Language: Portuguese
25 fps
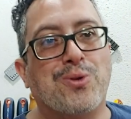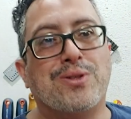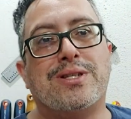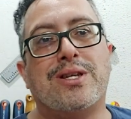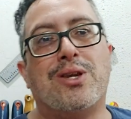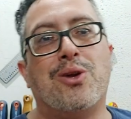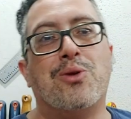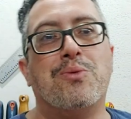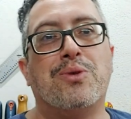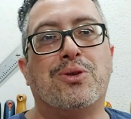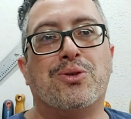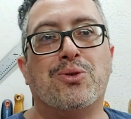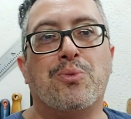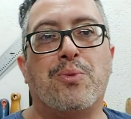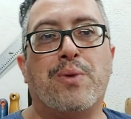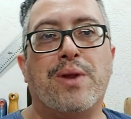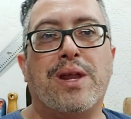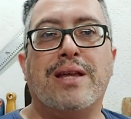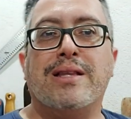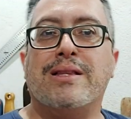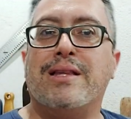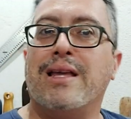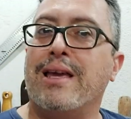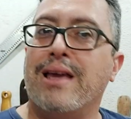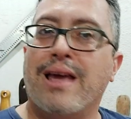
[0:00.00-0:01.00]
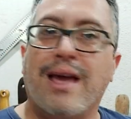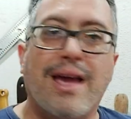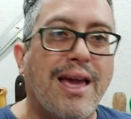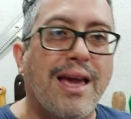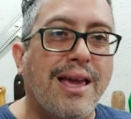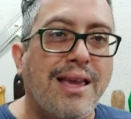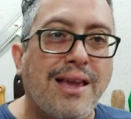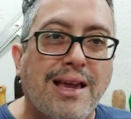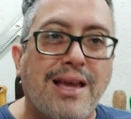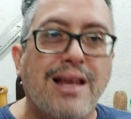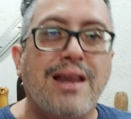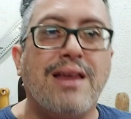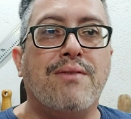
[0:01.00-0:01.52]
conseguiu me surpreender. É
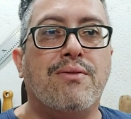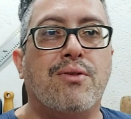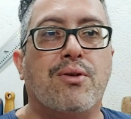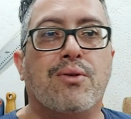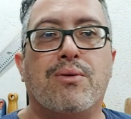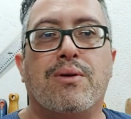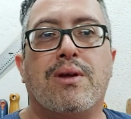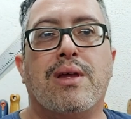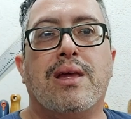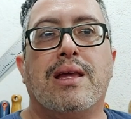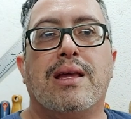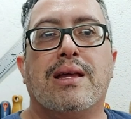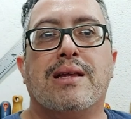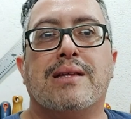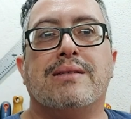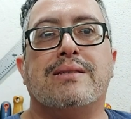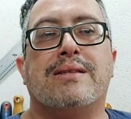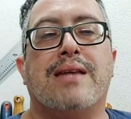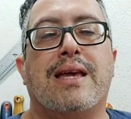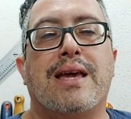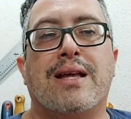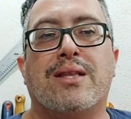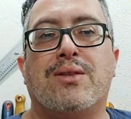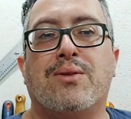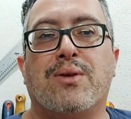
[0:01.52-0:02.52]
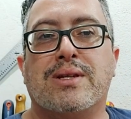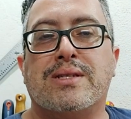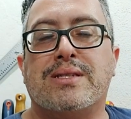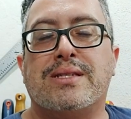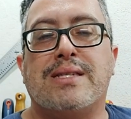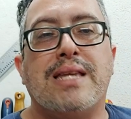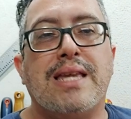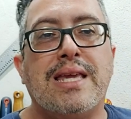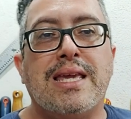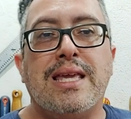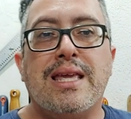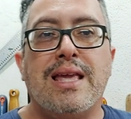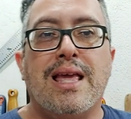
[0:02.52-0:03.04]
incrível certo?
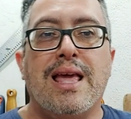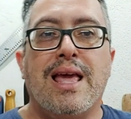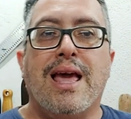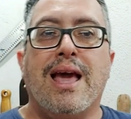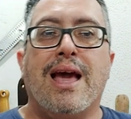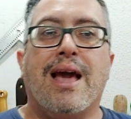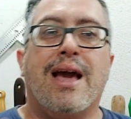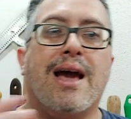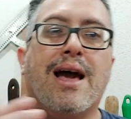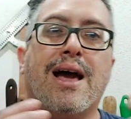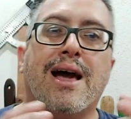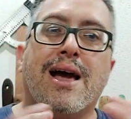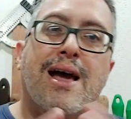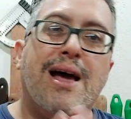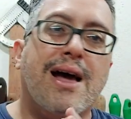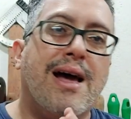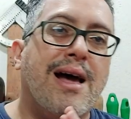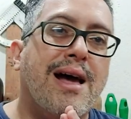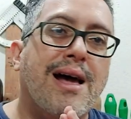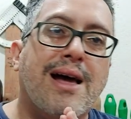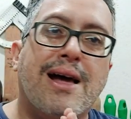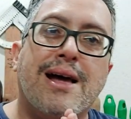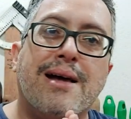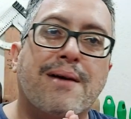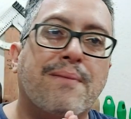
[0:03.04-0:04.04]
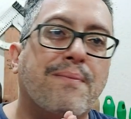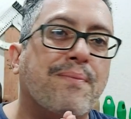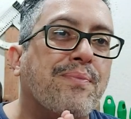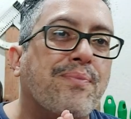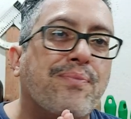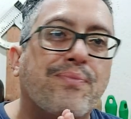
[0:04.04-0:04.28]
Assim, uh,